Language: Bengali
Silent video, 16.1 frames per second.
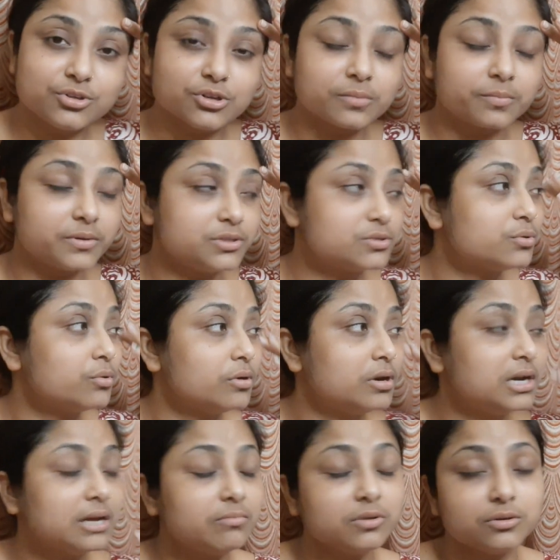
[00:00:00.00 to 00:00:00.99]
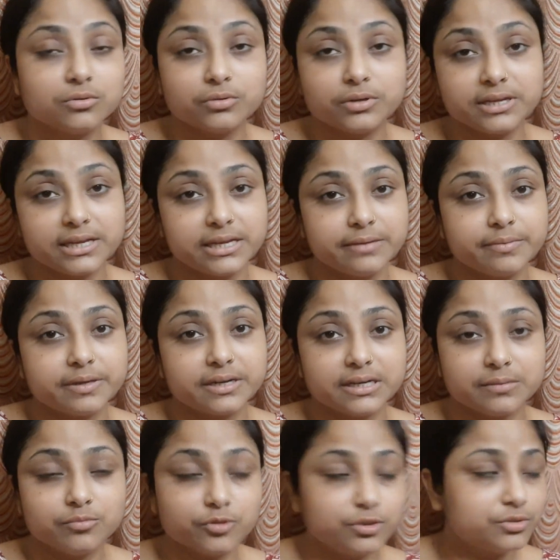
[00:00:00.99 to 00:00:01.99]
সব কিছু করলাম করে
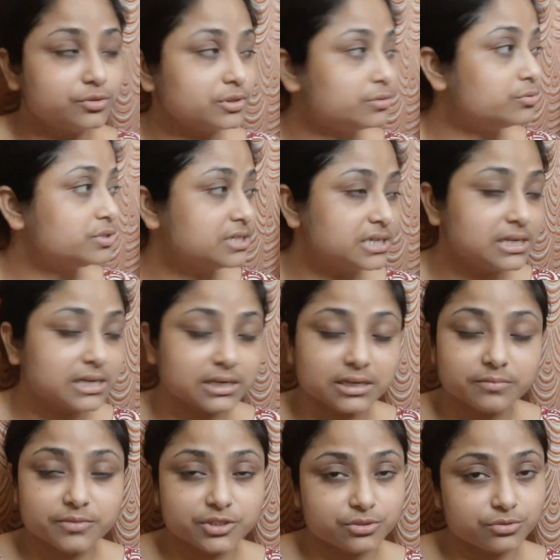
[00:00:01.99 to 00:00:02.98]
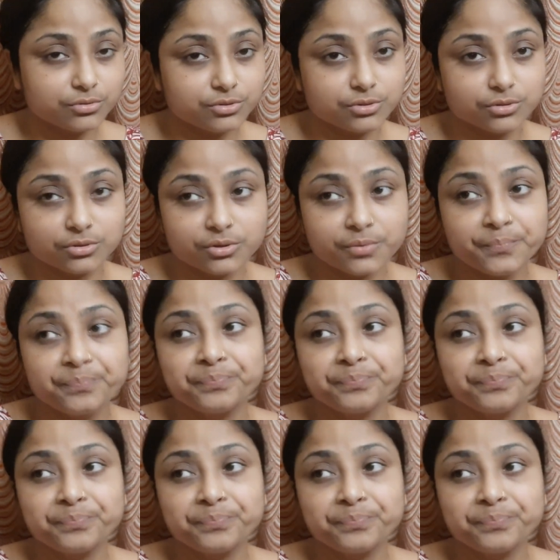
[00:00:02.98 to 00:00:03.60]
এবারে বইটই গুছিয়ে রাখলাম ইষ্টুর জন্য